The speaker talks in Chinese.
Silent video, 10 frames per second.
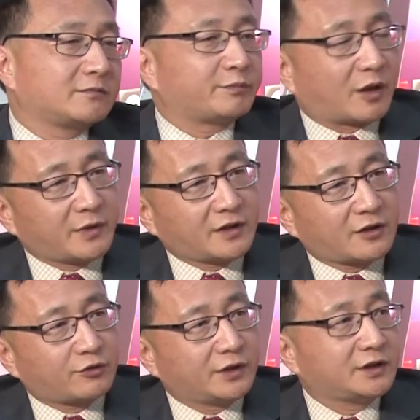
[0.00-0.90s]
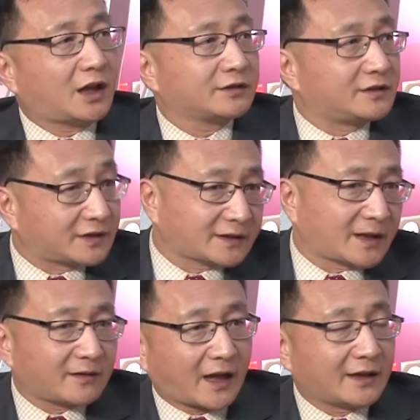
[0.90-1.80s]
表面上说一套，底下
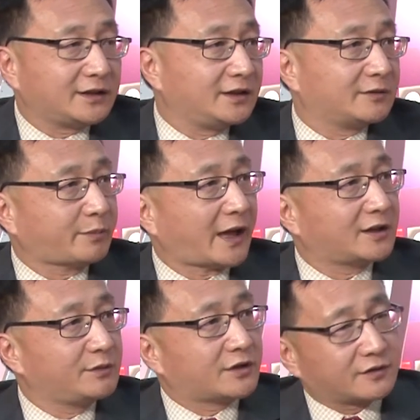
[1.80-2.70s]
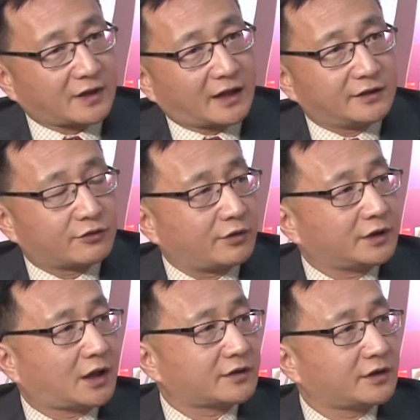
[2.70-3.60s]
在暗地里派个密使再跟你说一
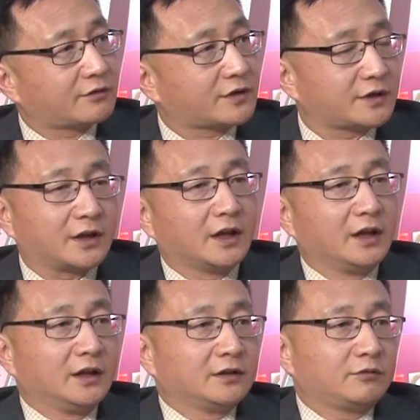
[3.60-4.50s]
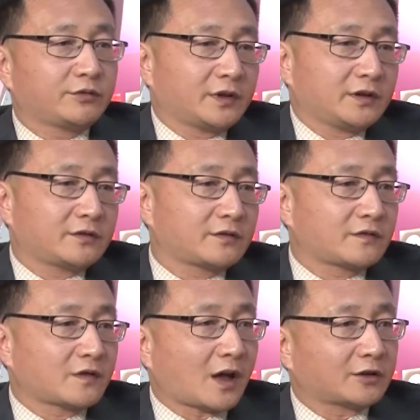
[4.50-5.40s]
套这种事情。我觉得
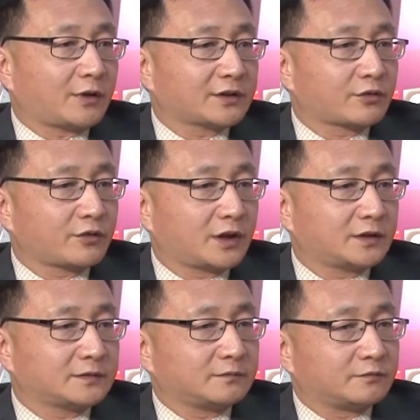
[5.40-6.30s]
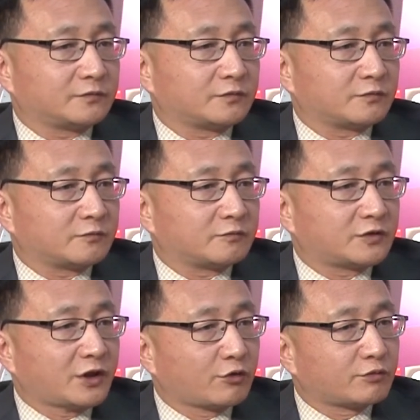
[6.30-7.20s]
这样的话，就说
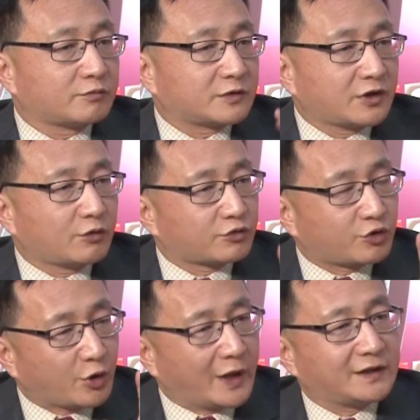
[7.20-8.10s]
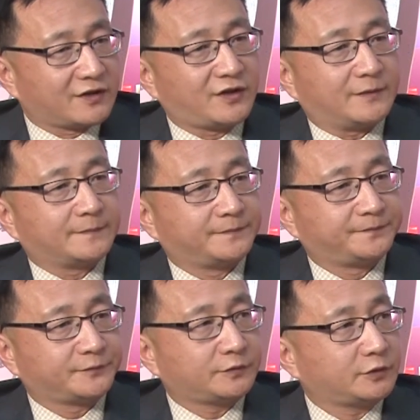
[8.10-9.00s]
这种这种确定性。
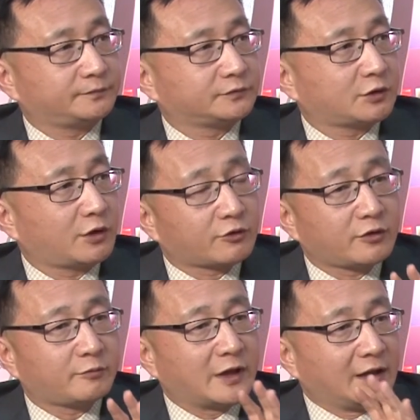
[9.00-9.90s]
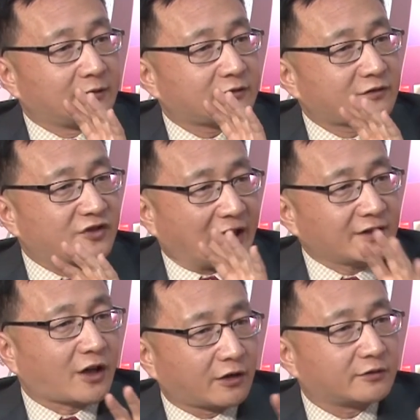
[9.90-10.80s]
或者说，减
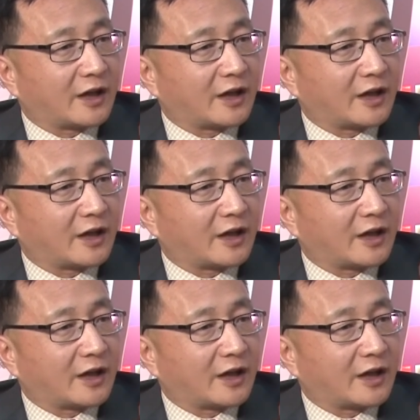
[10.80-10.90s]
少了